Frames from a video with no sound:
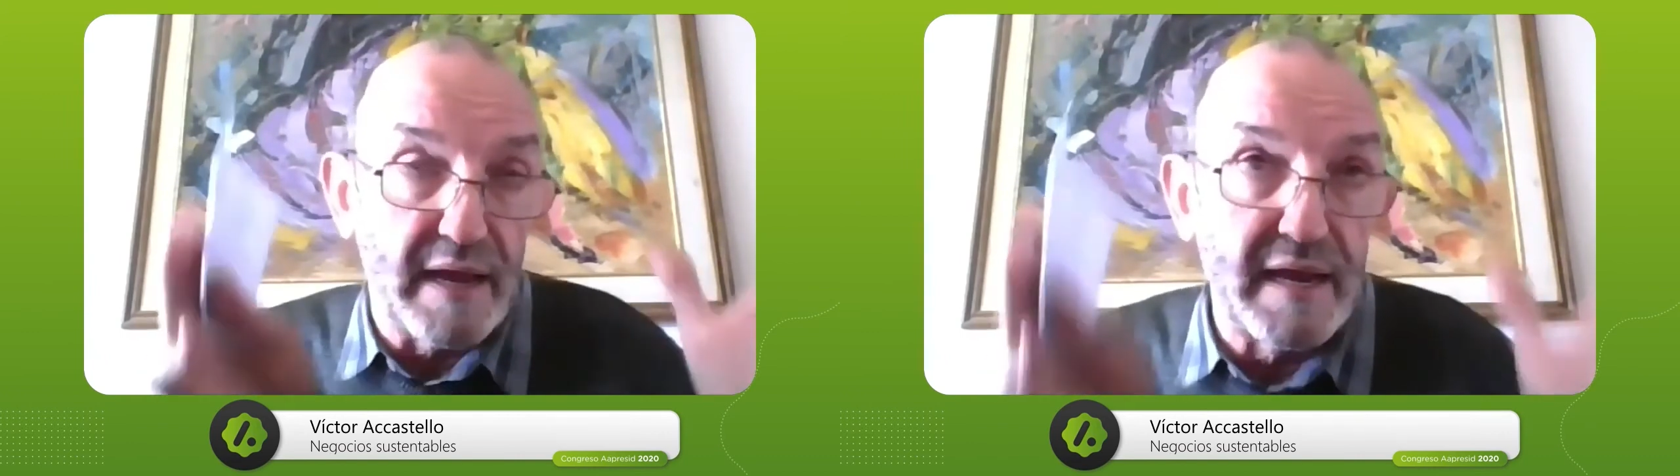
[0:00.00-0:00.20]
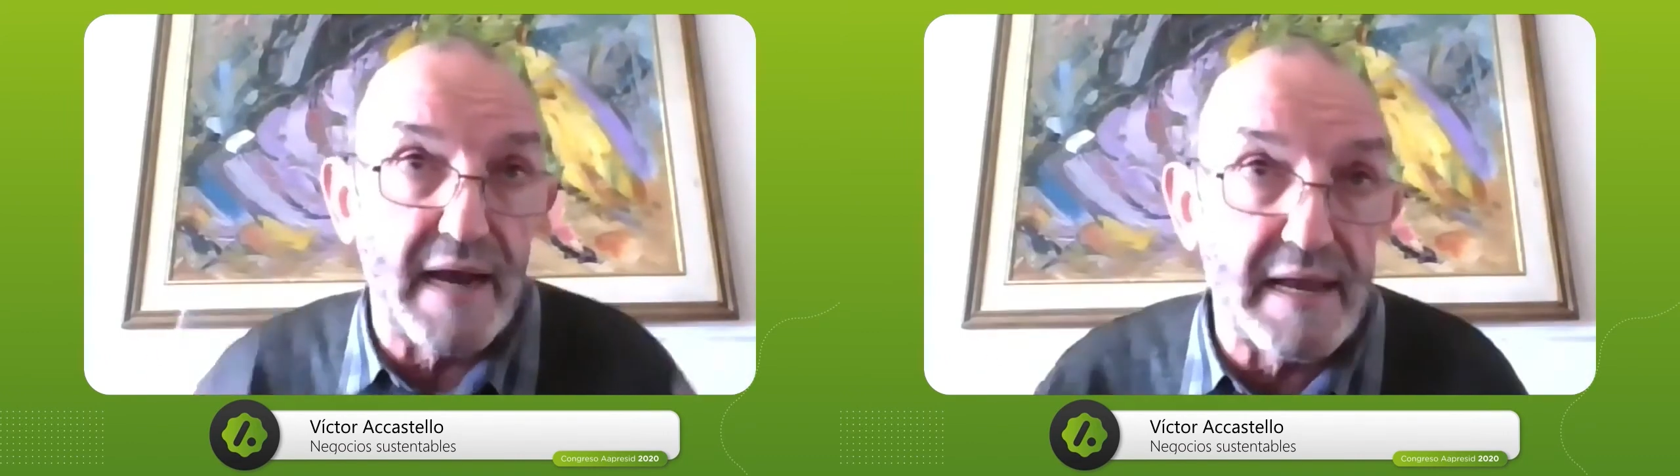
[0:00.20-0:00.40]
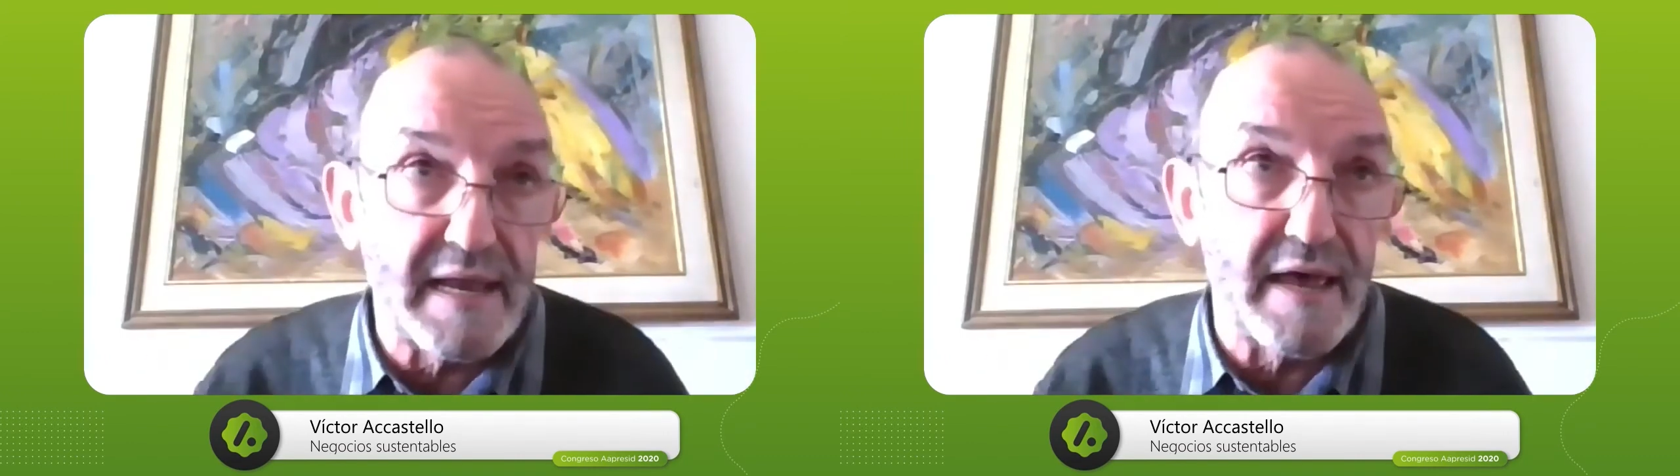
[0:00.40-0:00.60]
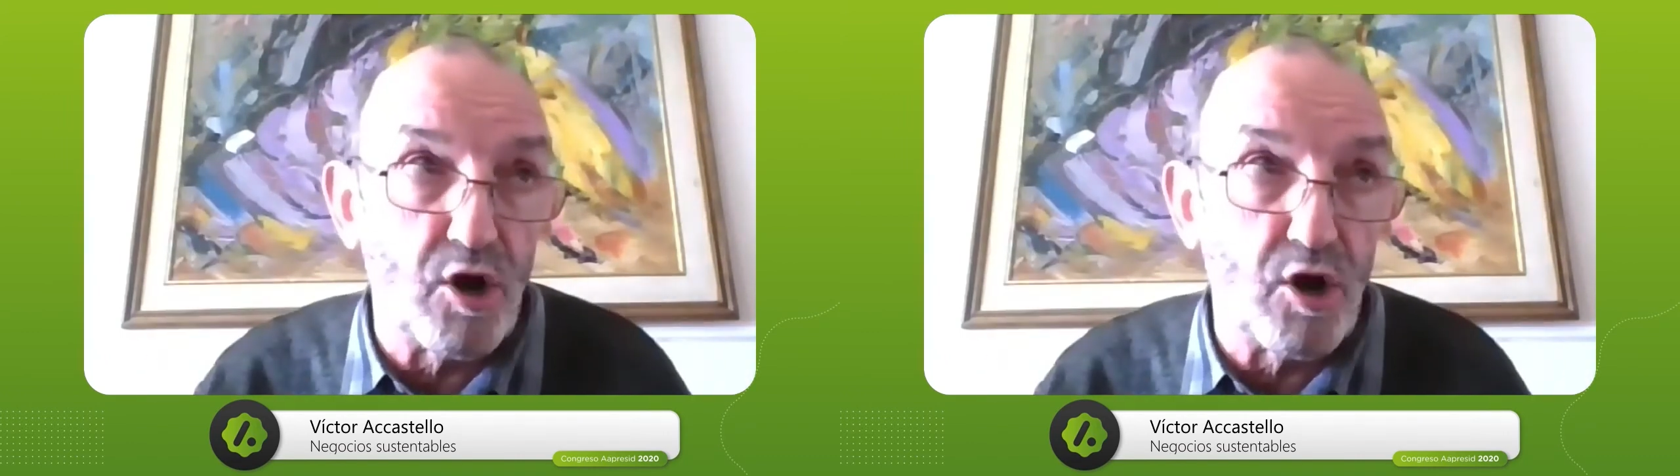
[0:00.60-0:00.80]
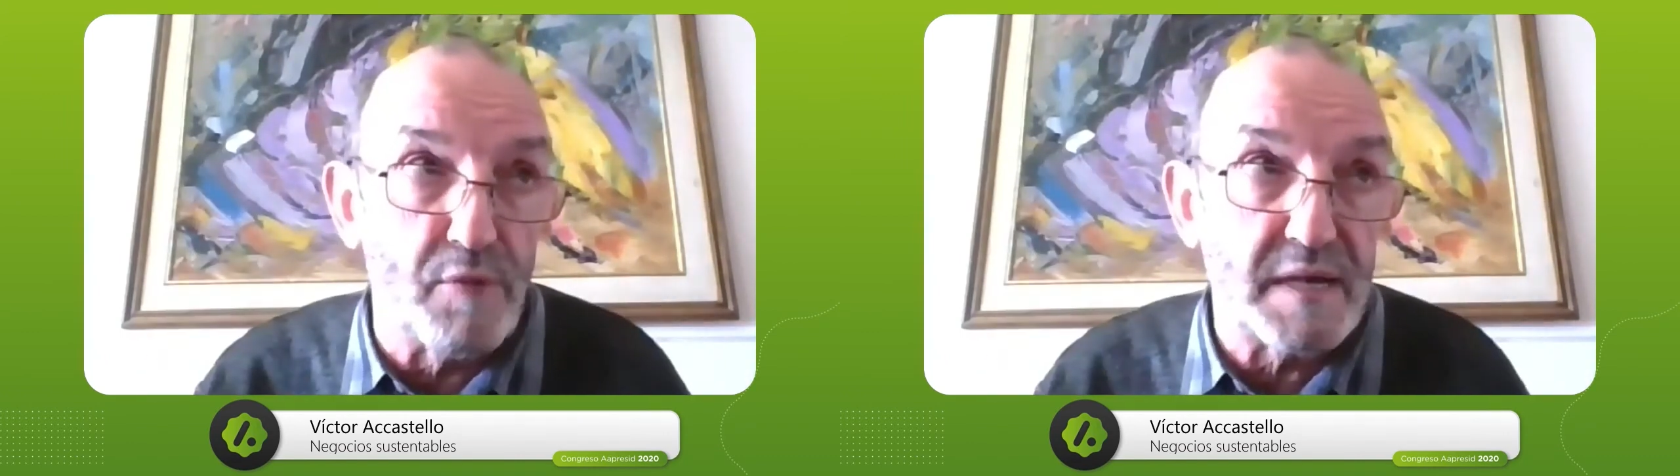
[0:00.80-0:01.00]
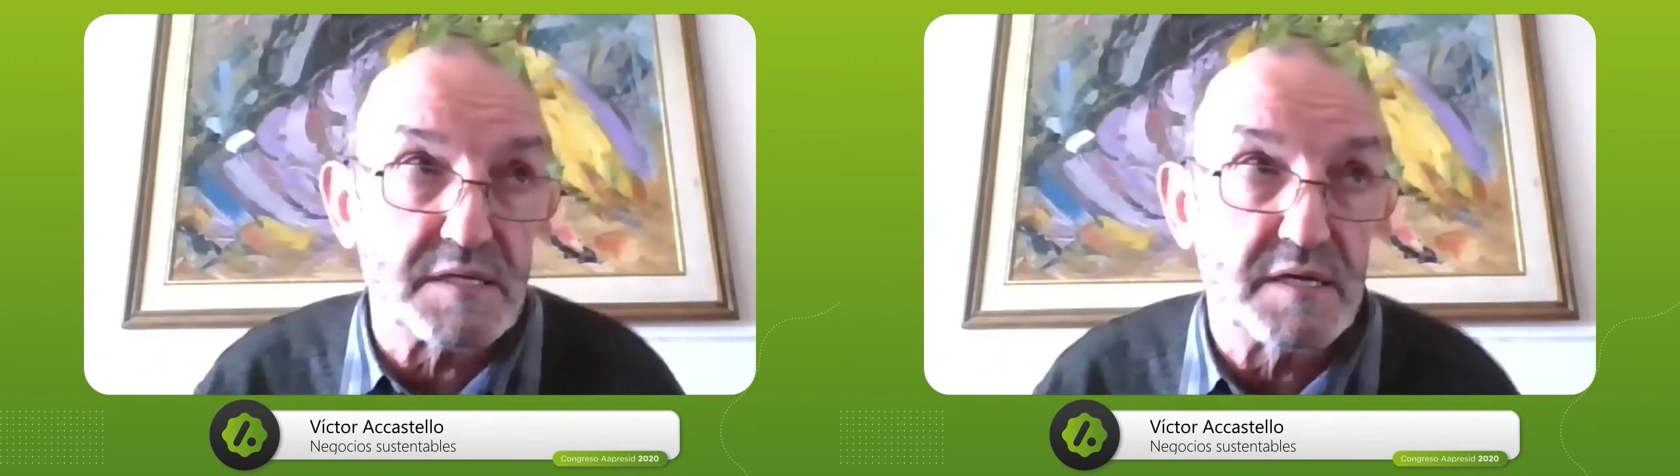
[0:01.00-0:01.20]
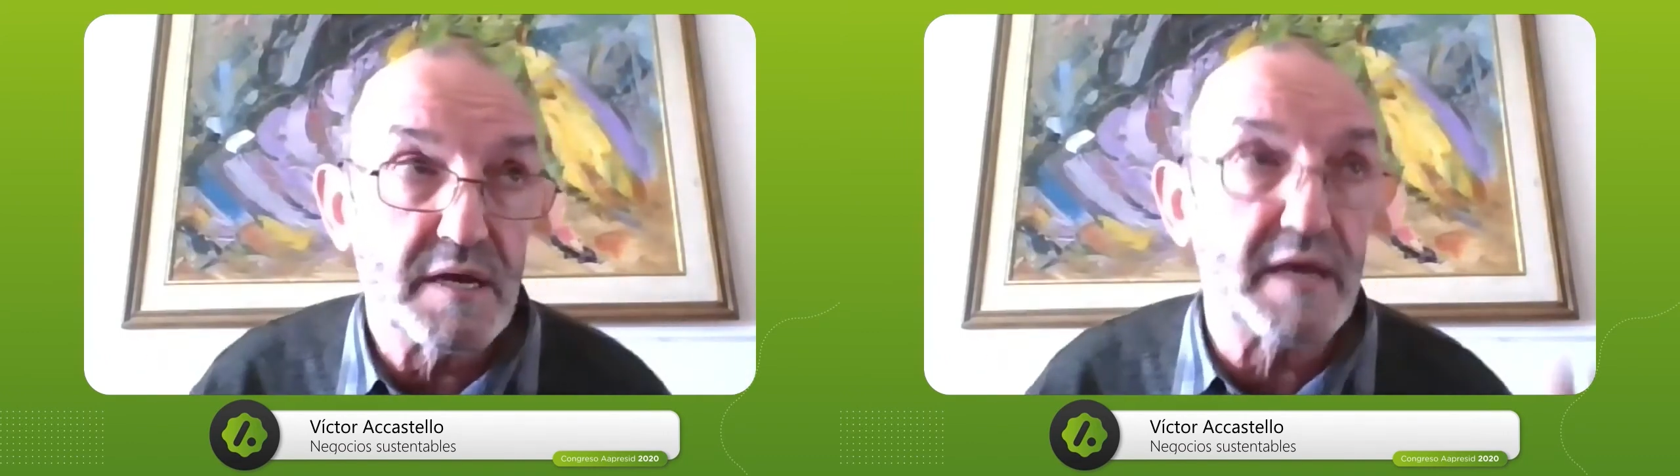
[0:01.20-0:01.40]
en Caña de Gómez